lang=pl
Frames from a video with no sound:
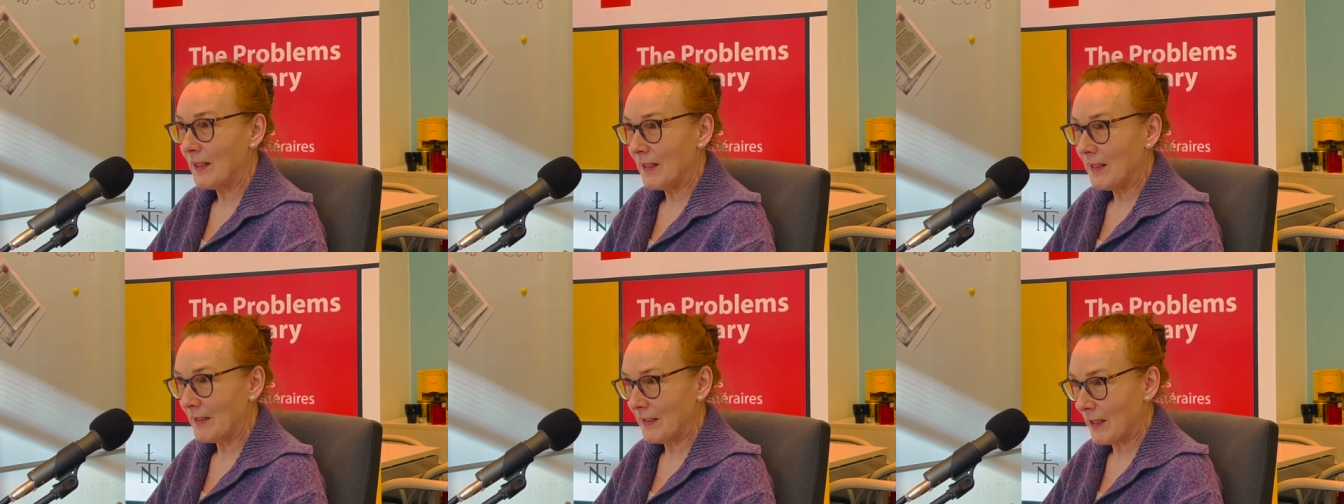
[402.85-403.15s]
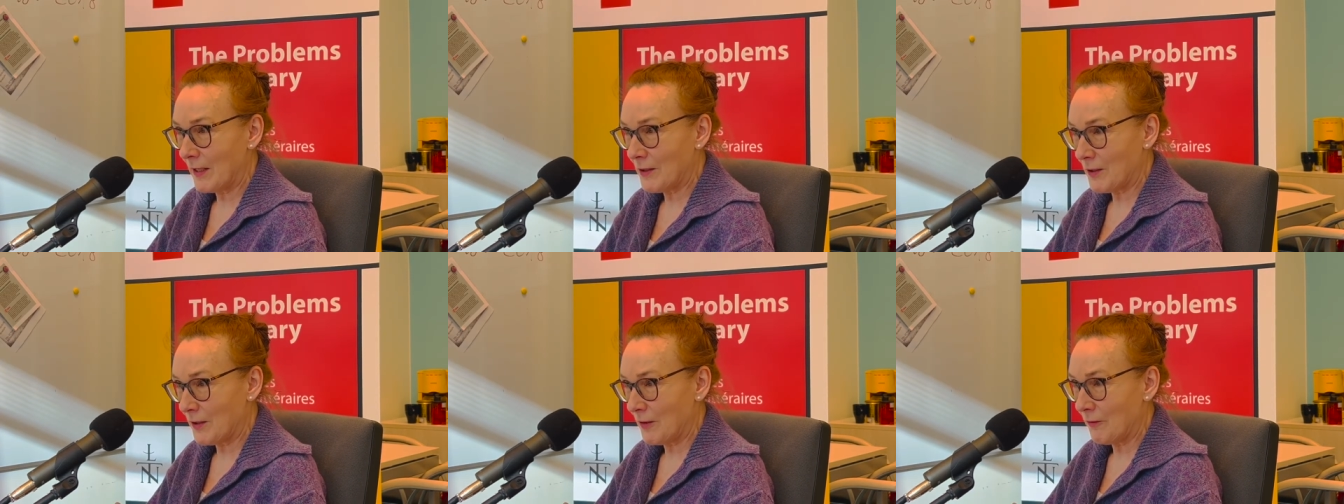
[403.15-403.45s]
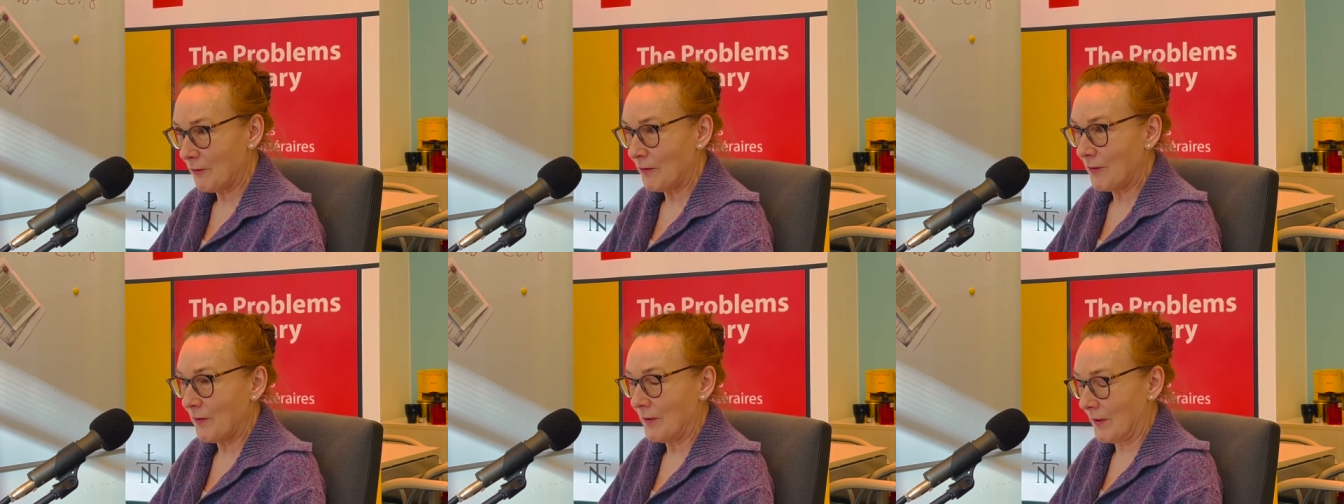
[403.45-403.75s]
tezie
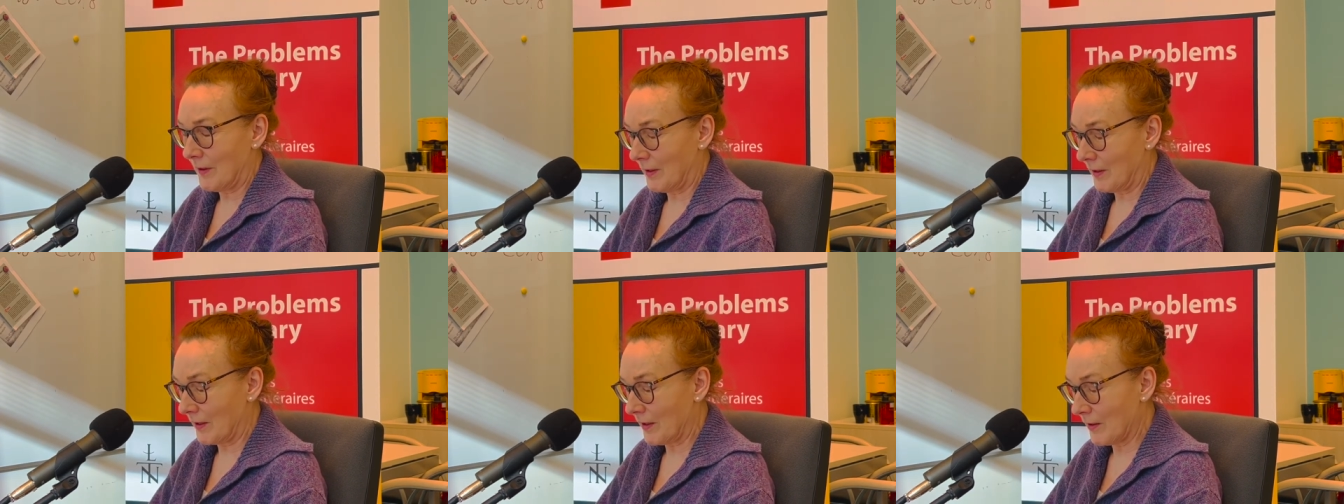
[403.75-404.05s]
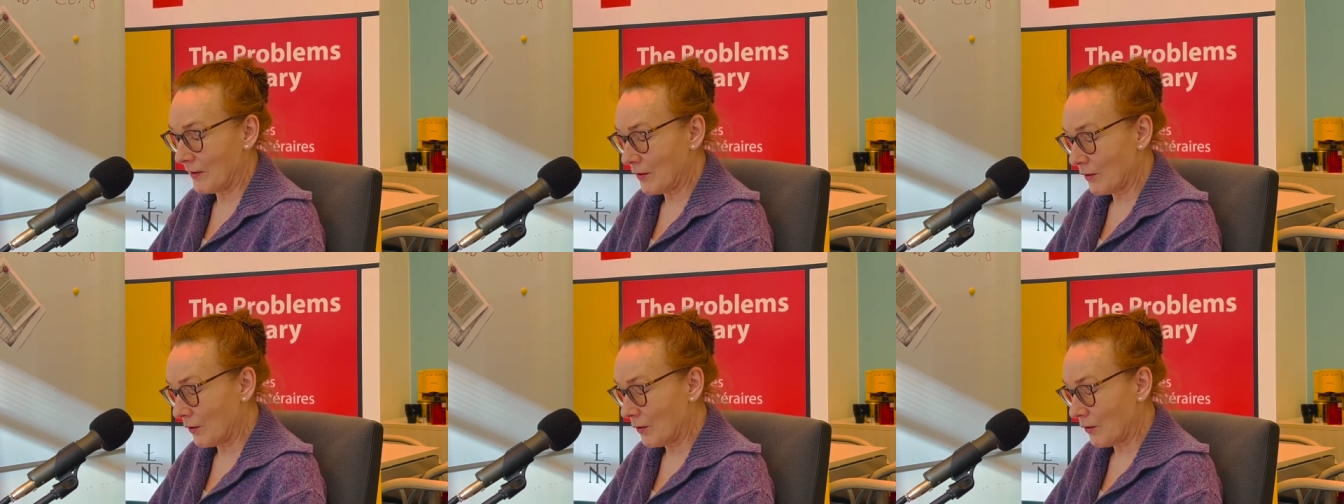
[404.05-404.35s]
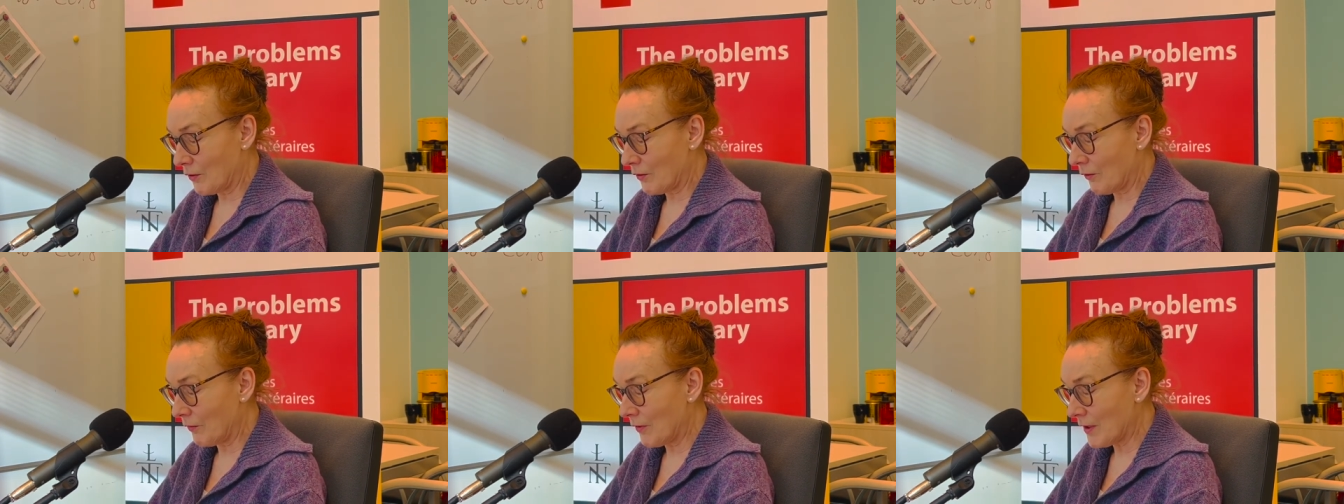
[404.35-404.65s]
y,
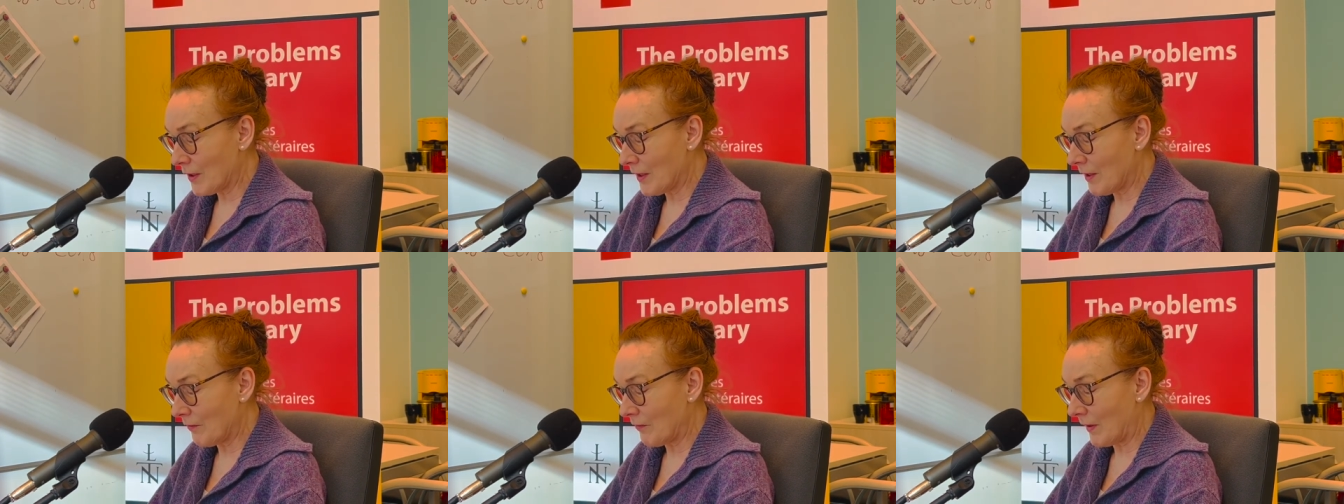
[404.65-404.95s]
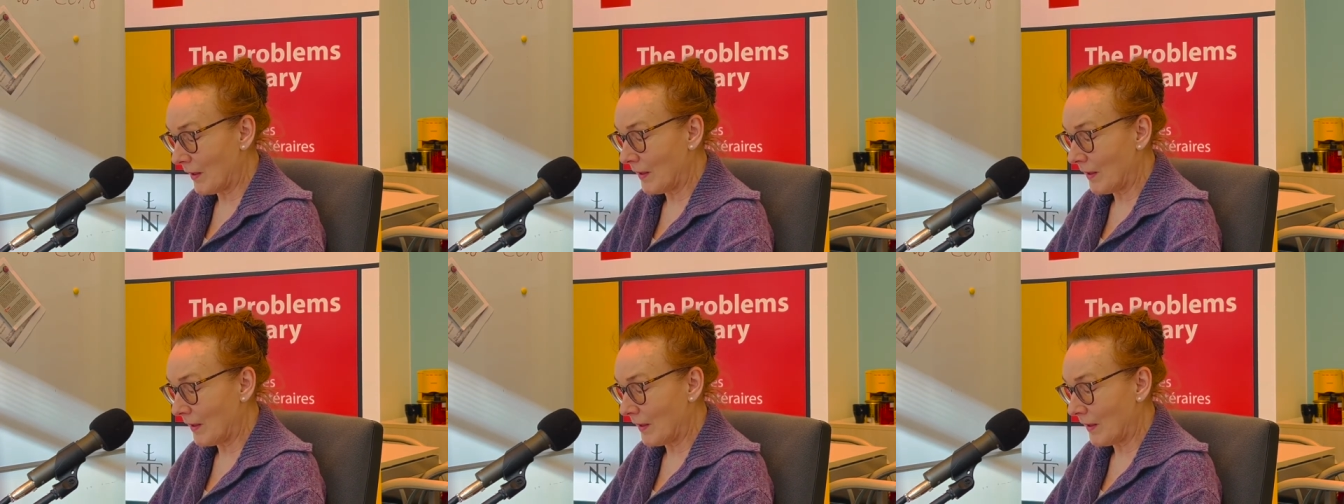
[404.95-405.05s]
historiozoficznej